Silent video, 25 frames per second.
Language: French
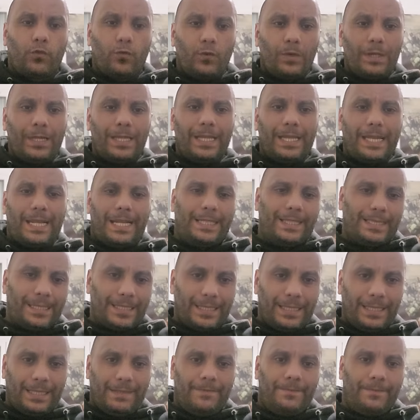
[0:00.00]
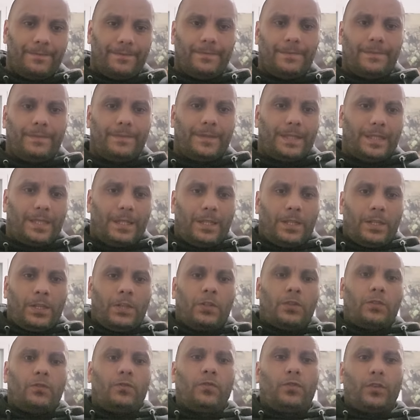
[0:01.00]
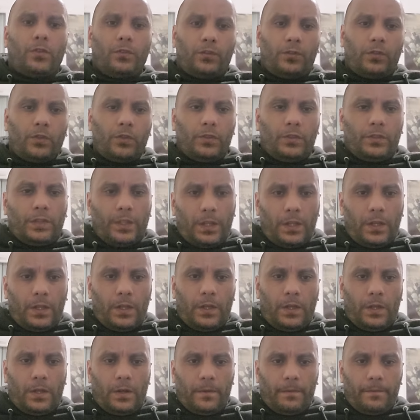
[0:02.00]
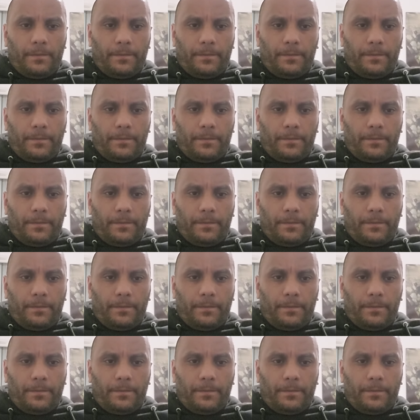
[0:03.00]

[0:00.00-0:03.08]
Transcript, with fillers: tous les lundis, de 2h